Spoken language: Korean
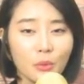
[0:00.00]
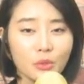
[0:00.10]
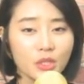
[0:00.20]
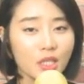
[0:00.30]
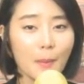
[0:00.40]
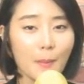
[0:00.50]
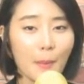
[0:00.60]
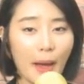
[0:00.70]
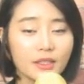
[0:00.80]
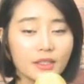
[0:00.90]
뭐 시인의
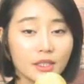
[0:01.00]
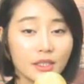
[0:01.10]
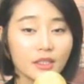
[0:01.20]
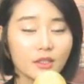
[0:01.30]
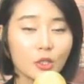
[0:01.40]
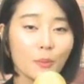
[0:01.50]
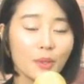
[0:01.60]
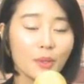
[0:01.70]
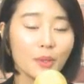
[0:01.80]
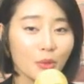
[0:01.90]
마을을
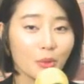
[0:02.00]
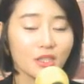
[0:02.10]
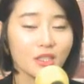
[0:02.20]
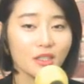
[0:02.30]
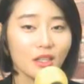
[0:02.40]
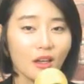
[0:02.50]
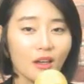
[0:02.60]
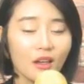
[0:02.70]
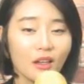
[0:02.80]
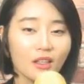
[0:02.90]
처음 딱 들었을
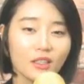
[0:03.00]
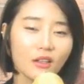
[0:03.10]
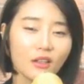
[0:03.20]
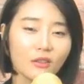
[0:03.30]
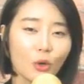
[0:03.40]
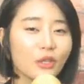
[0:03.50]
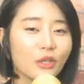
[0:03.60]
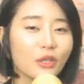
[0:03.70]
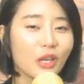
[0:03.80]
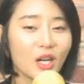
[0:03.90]
때 그냥
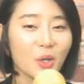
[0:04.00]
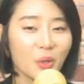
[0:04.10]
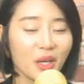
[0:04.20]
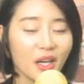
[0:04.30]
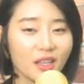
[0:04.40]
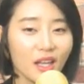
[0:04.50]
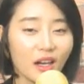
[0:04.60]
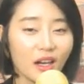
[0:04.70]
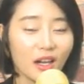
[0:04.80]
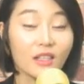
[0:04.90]
너무 옛날 노래
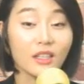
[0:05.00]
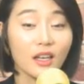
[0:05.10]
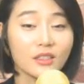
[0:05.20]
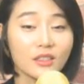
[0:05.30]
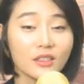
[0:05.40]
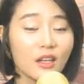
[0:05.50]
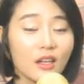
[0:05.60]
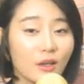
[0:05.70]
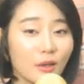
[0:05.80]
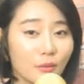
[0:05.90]
같다라는 생각을
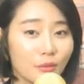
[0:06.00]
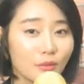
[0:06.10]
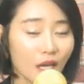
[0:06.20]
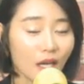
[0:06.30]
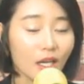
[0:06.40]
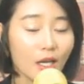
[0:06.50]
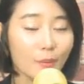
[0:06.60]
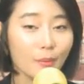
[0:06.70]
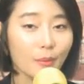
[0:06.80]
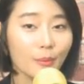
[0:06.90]

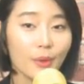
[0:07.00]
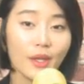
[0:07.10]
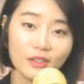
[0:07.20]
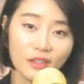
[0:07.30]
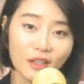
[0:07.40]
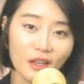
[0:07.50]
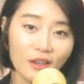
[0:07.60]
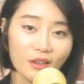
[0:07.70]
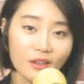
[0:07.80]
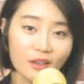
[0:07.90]
잠깐
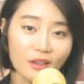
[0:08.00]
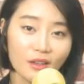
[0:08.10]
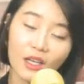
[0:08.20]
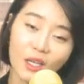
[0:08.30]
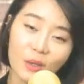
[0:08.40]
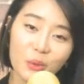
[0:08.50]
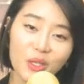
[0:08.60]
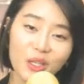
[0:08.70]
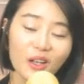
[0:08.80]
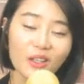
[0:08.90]
했는데 생각해
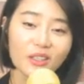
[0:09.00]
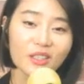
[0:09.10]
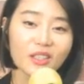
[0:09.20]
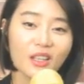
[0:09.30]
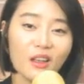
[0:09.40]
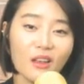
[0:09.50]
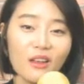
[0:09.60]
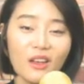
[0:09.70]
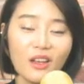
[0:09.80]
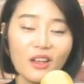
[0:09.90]
보니까
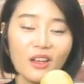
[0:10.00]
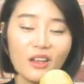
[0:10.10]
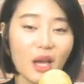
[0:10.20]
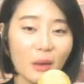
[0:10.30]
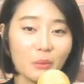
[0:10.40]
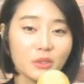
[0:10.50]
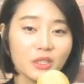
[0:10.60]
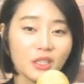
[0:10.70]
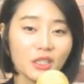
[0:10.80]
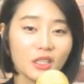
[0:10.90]
그때 저희
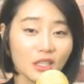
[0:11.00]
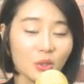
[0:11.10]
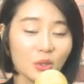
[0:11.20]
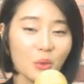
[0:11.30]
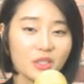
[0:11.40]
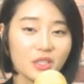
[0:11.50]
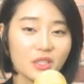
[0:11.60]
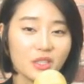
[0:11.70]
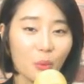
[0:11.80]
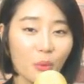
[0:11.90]
아버지께서
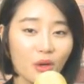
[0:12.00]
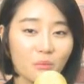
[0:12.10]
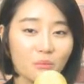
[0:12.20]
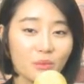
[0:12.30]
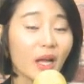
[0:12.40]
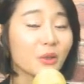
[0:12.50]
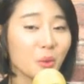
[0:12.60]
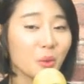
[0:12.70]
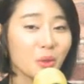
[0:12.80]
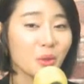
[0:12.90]
이제 뭐
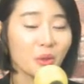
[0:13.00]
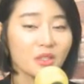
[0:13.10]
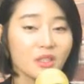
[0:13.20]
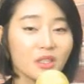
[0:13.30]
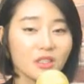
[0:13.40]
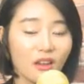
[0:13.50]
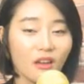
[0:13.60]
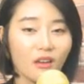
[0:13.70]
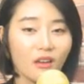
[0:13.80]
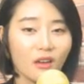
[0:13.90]
라디오 이런 거 들을
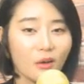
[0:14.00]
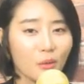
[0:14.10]
때